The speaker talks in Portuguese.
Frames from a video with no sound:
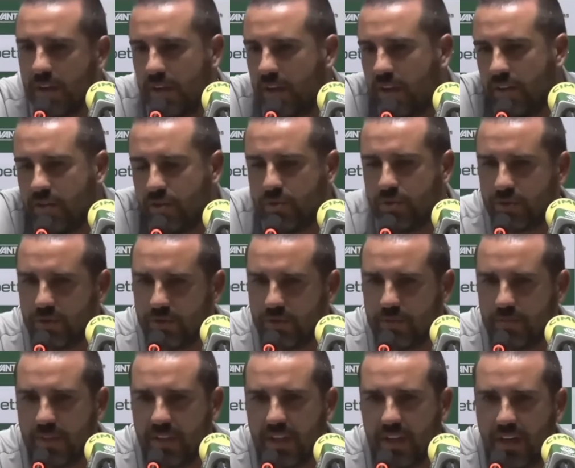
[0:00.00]
E
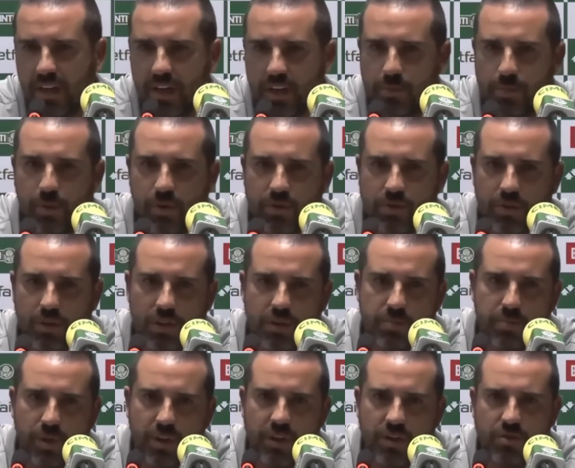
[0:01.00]
escusam de mandar areias para os
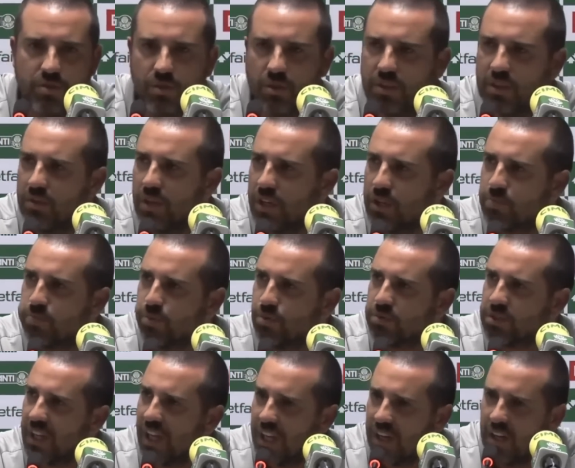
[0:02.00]
olhos, podem nos continuar a
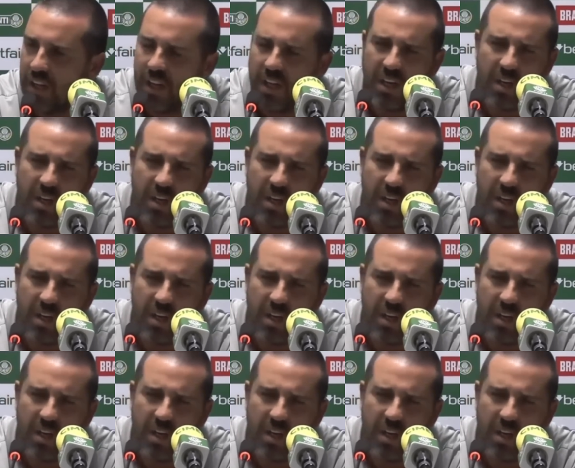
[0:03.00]
expulsar,